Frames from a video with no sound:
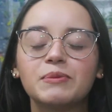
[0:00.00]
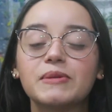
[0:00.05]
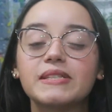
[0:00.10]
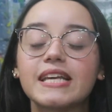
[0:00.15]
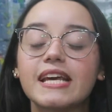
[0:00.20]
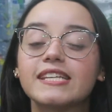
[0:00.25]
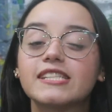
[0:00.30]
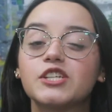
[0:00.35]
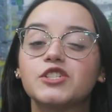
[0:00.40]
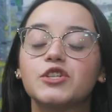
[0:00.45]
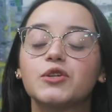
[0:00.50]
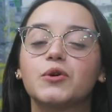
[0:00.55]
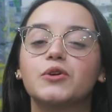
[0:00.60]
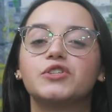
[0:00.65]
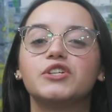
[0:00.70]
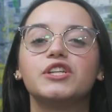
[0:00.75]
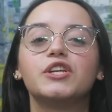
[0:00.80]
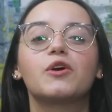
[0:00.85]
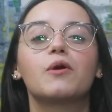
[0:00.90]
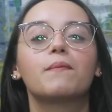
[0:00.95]
Não esqueça de
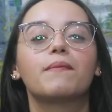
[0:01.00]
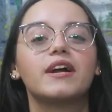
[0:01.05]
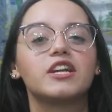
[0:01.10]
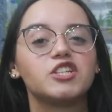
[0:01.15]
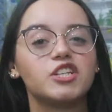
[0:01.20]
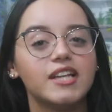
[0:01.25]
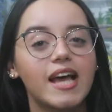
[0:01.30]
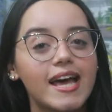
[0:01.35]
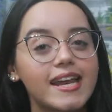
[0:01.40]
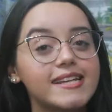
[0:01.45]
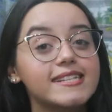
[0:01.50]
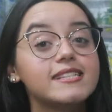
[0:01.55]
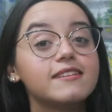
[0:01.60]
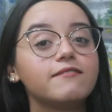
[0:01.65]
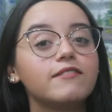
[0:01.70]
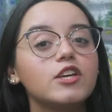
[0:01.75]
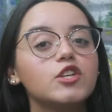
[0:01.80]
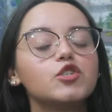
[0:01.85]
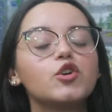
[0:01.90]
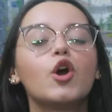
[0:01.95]
curtir e compartilhar esse
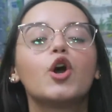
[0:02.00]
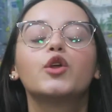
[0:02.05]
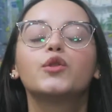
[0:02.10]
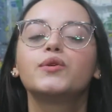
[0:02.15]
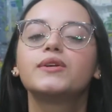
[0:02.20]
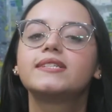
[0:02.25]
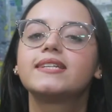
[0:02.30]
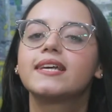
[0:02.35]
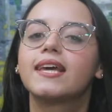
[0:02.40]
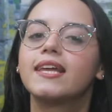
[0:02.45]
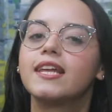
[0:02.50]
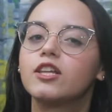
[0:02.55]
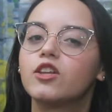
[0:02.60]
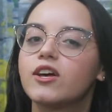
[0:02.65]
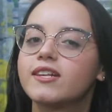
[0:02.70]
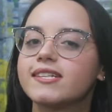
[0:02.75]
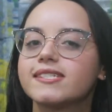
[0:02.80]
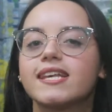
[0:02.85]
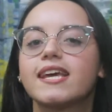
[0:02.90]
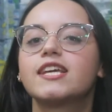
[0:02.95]
vídeo, nos seguir em
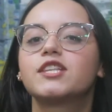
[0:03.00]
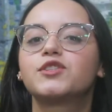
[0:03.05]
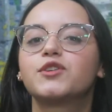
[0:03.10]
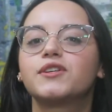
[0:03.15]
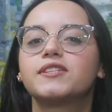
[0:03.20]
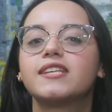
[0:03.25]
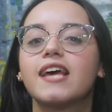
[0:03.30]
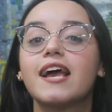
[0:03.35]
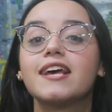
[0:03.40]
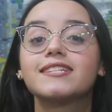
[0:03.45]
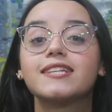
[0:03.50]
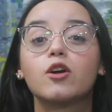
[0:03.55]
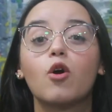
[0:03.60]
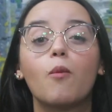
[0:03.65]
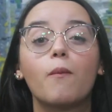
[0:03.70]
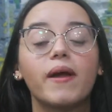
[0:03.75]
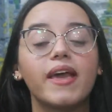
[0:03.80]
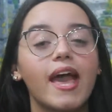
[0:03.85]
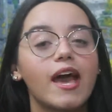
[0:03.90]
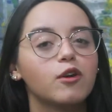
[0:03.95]
nossas redes sociais e
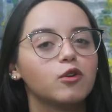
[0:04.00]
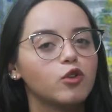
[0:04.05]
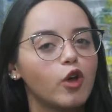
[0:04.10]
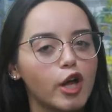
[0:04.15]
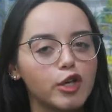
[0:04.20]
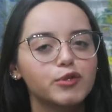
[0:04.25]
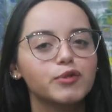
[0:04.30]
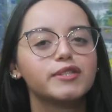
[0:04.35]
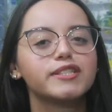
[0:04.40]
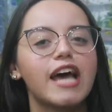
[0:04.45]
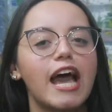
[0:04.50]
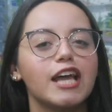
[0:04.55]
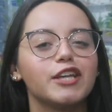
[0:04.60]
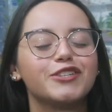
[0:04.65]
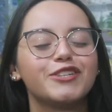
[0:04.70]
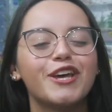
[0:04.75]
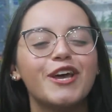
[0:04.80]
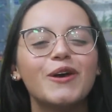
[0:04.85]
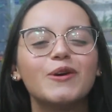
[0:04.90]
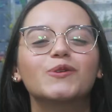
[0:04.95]
acompanhar o nosso
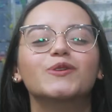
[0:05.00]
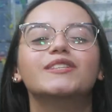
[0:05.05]
site.